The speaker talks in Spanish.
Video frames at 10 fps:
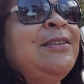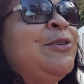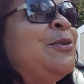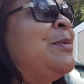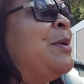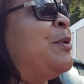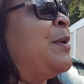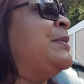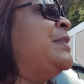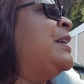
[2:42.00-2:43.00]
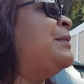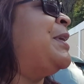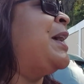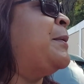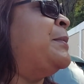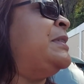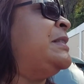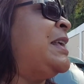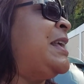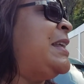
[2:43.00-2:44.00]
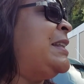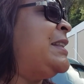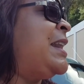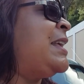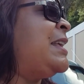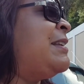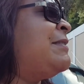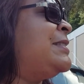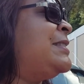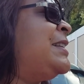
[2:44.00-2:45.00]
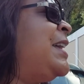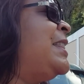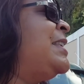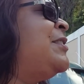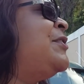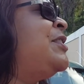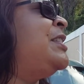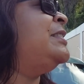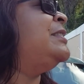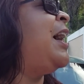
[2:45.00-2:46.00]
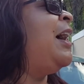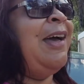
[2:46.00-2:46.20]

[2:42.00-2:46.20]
yo, mi amor, a veces Bianca me dice, entra, que ya no hace nada. Y yo, no, linda.